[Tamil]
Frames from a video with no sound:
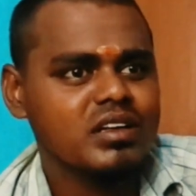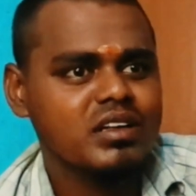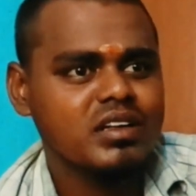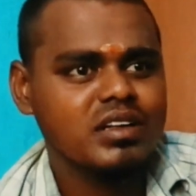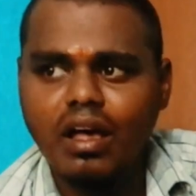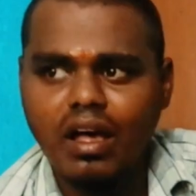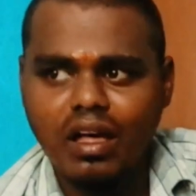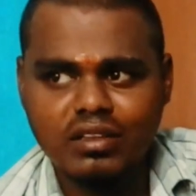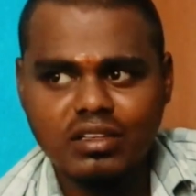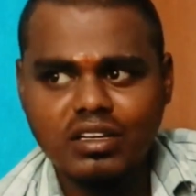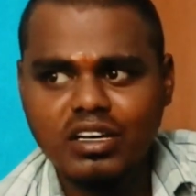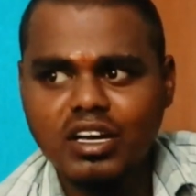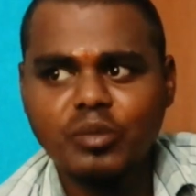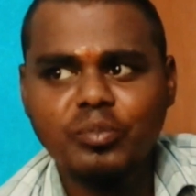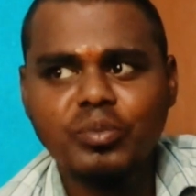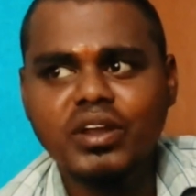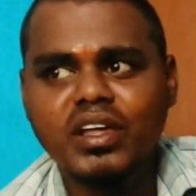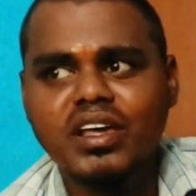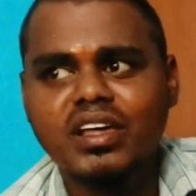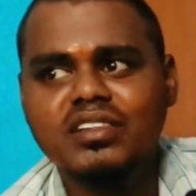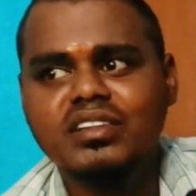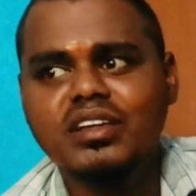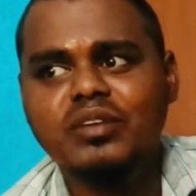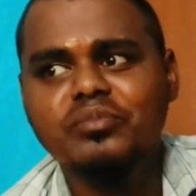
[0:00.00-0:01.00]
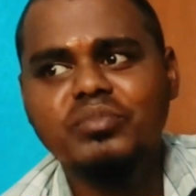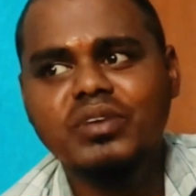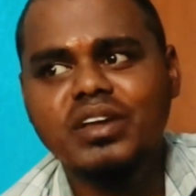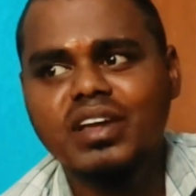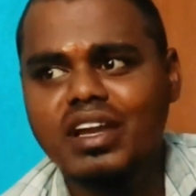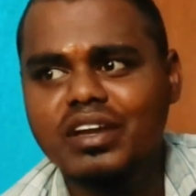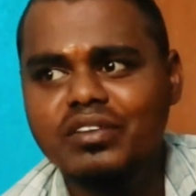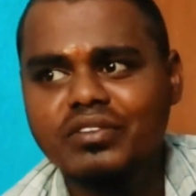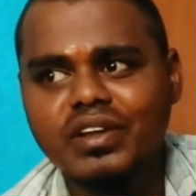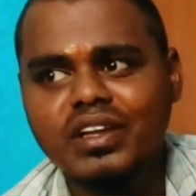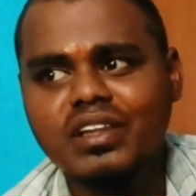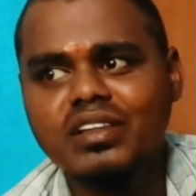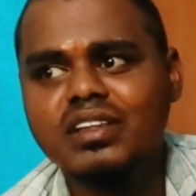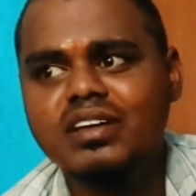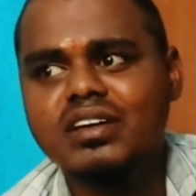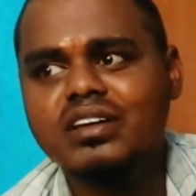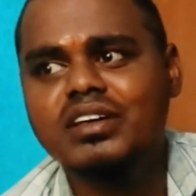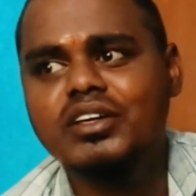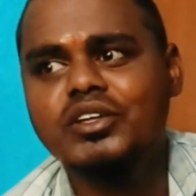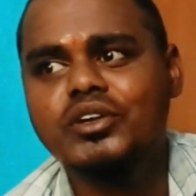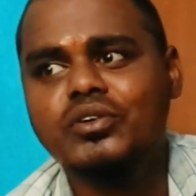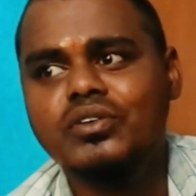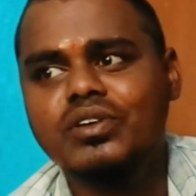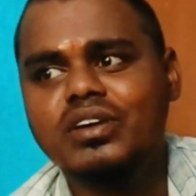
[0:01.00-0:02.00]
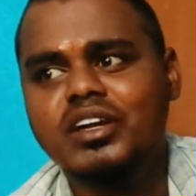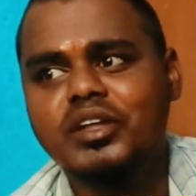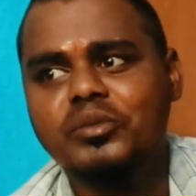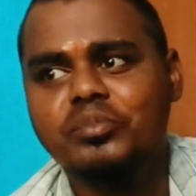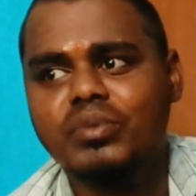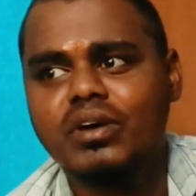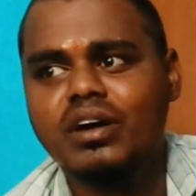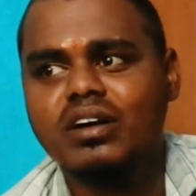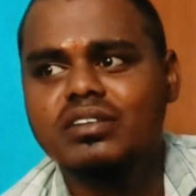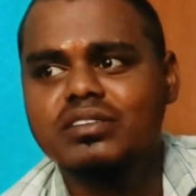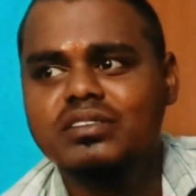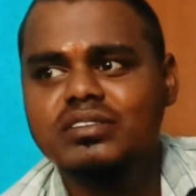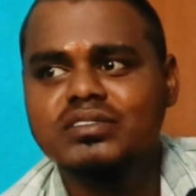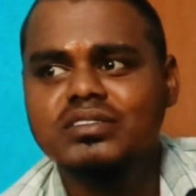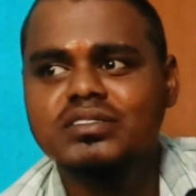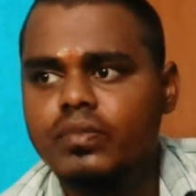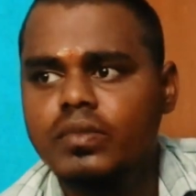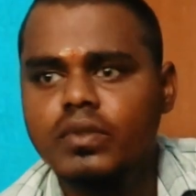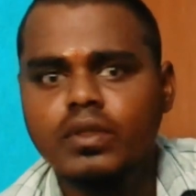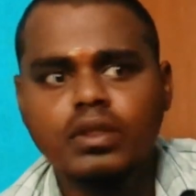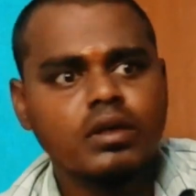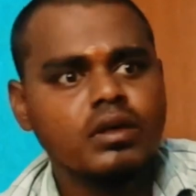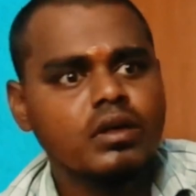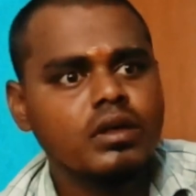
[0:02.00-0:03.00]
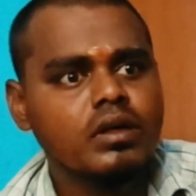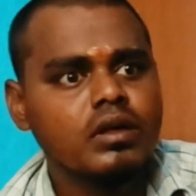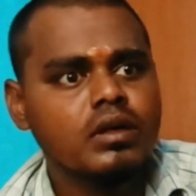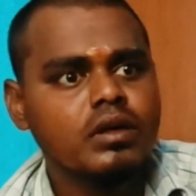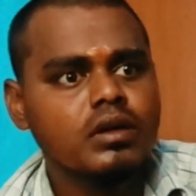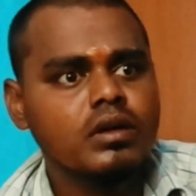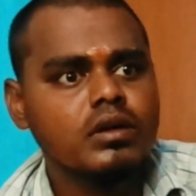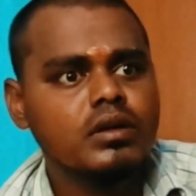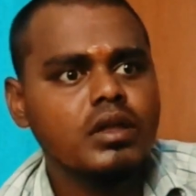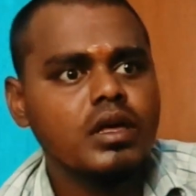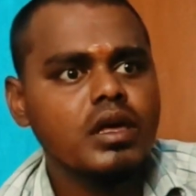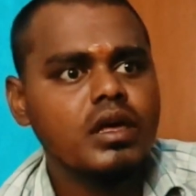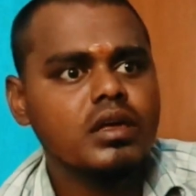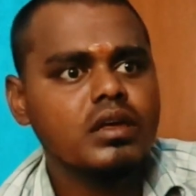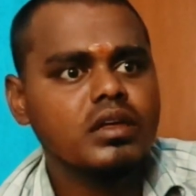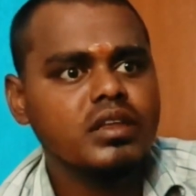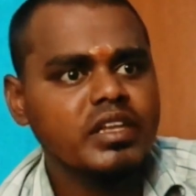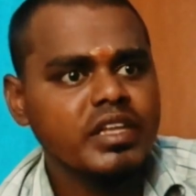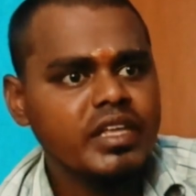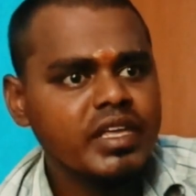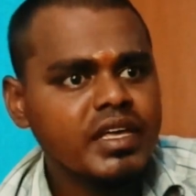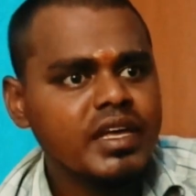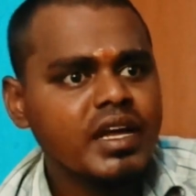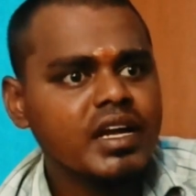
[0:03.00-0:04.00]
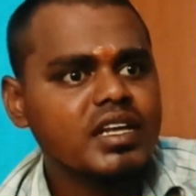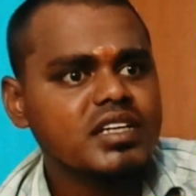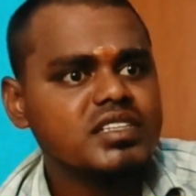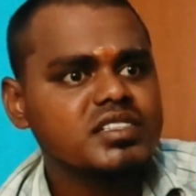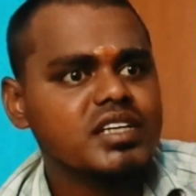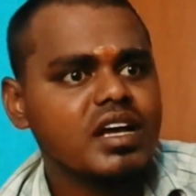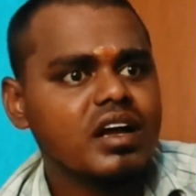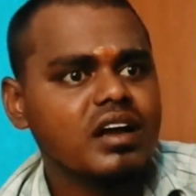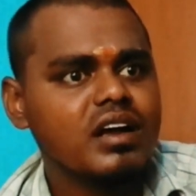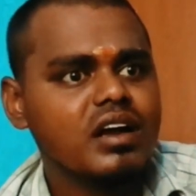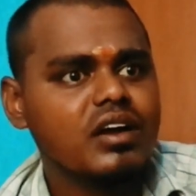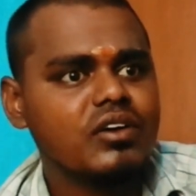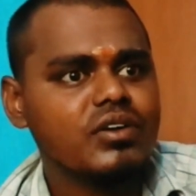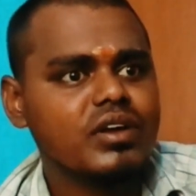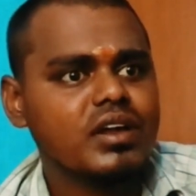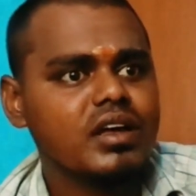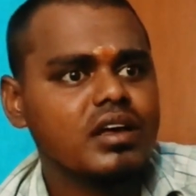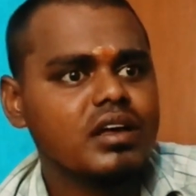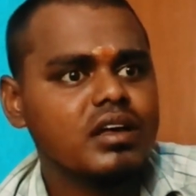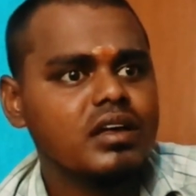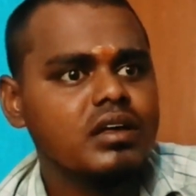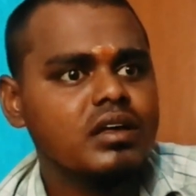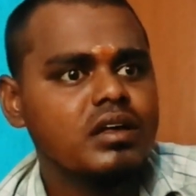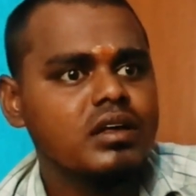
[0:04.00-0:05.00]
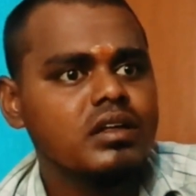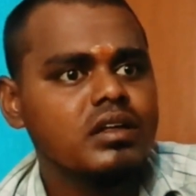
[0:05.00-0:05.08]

அதுக்கப்புறம் என் தம்பி எல்வின் தான் ஹீரோவை நடிப்பான் டேய் நீ ஏன்டா ஷாக் ஆகுற